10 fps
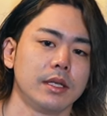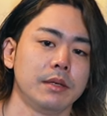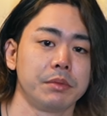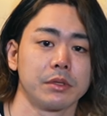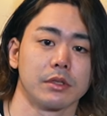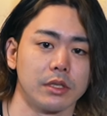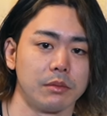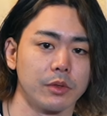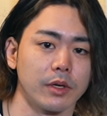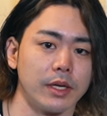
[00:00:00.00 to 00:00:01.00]
インプットして
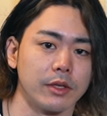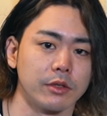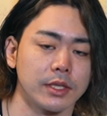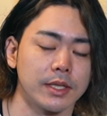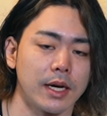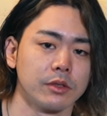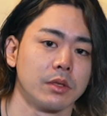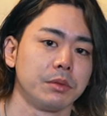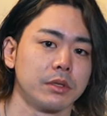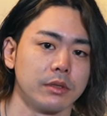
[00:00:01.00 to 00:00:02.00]
るものがないと絶対
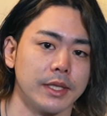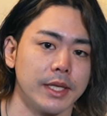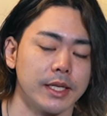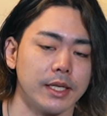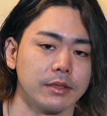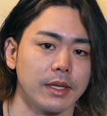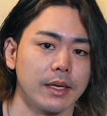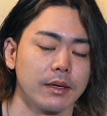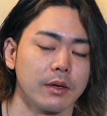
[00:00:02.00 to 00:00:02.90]
アウトプットってできないですよ